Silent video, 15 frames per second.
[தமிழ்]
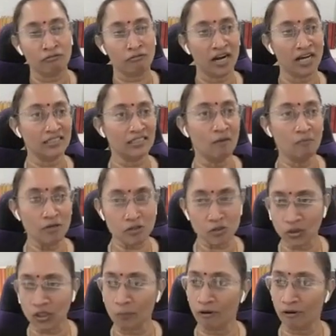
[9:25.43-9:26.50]
ஃபார் எக்ஸாம்பிள்
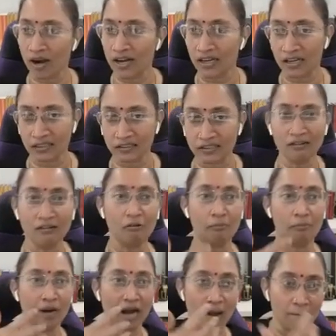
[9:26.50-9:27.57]
சூத பௌராணிக்கர் தான்
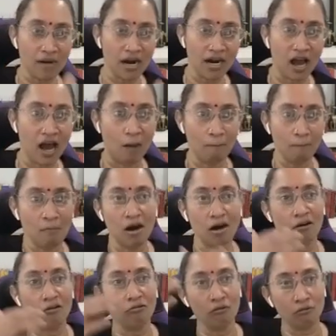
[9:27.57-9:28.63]
பிராமண
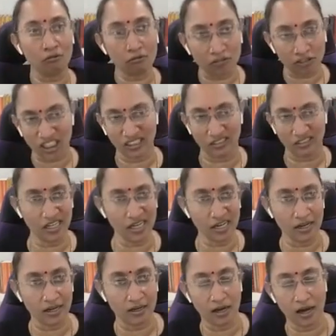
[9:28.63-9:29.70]
அம்மாக்கும்
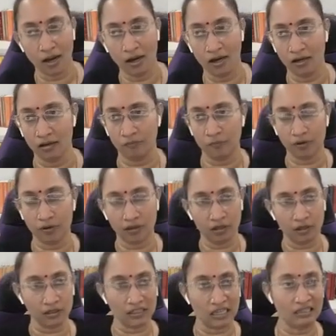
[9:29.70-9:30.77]
க்ஷத்ரிய
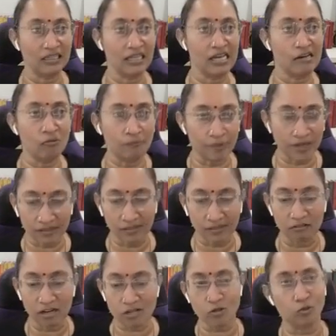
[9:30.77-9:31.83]
தந்தைக்கும்
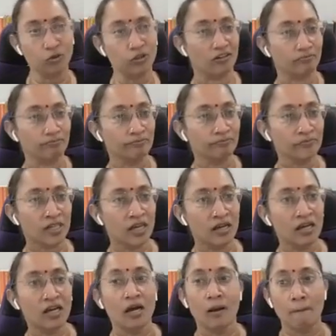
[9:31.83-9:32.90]
பிறந்தவர் சூதர்
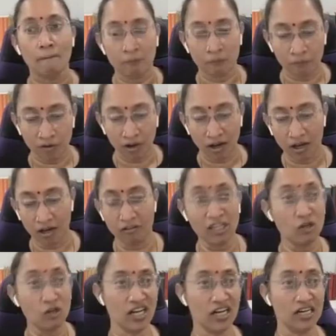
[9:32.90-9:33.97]

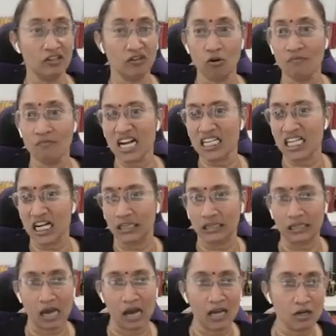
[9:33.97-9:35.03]
விதுரர் எடுத்தோம்னா
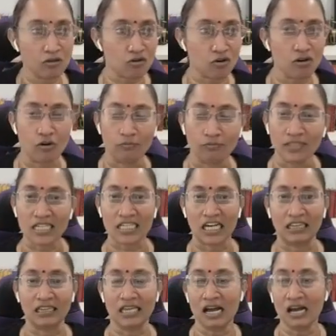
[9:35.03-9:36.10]
க்ஷத்தான்னு சொல்றோம்
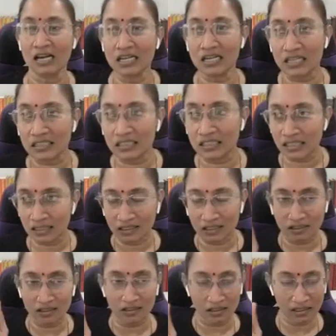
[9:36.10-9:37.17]
கத்தாங்கிறது
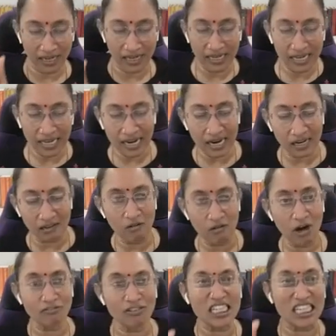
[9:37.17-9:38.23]
இண்டிகேட்டிவ்
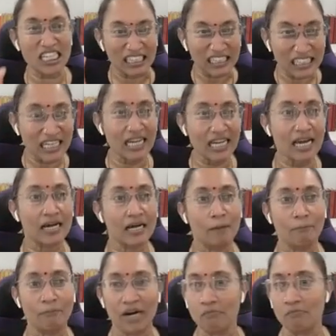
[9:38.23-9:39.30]
ஆஃப் கத்திரிய
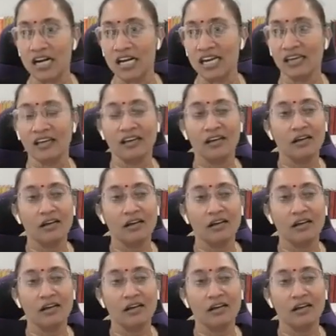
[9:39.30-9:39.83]
பெண்மணி